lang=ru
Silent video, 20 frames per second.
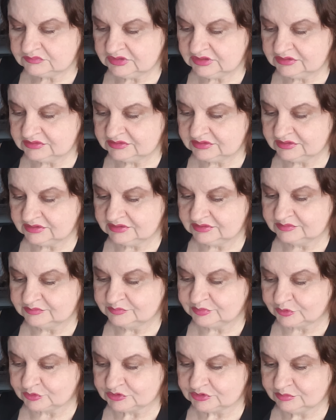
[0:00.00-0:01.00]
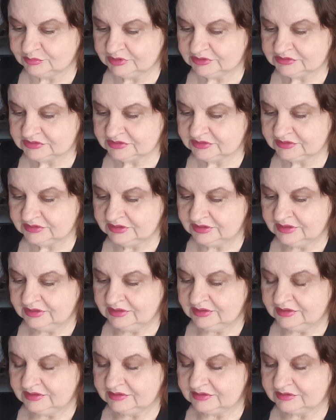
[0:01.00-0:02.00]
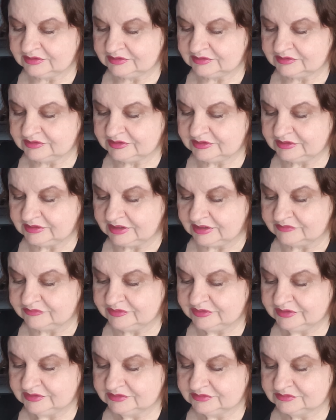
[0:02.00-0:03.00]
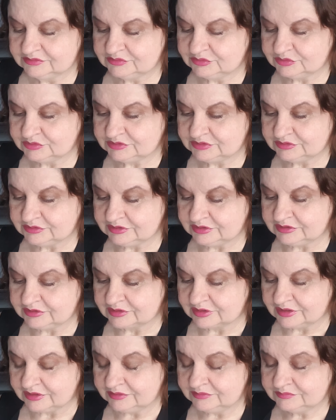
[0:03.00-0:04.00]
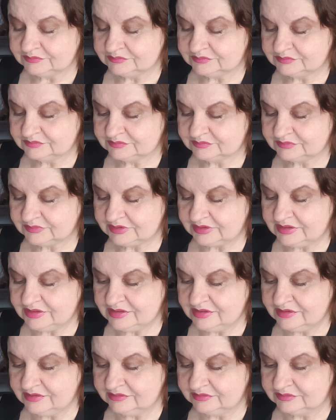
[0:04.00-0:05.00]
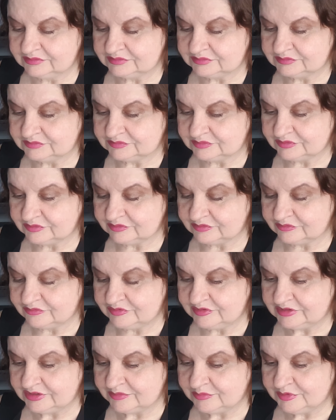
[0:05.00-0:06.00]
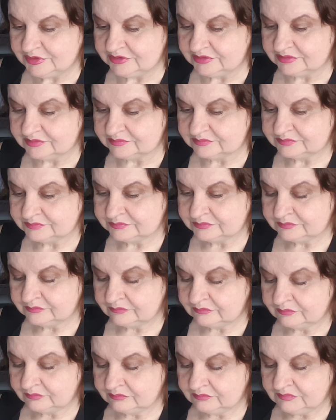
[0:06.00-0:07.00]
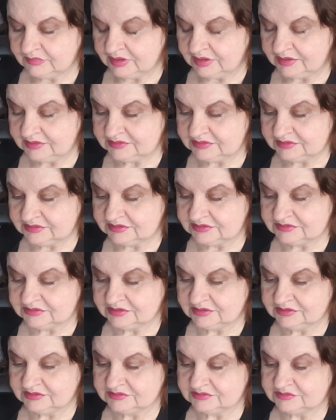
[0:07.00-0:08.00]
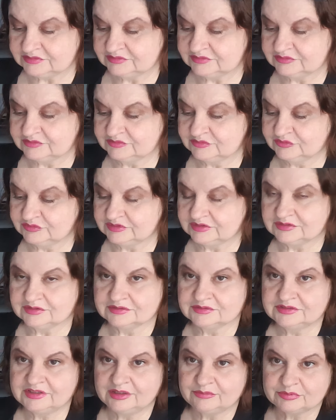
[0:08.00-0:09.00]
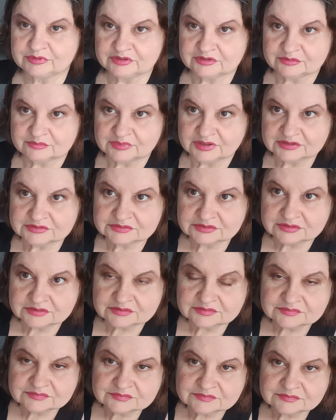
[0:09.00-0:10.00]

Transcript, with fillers: это просто маска, Э, Кавия, то есть икра, и э, витамины. А это оказалось, э, ну вот это, тряпкина маска.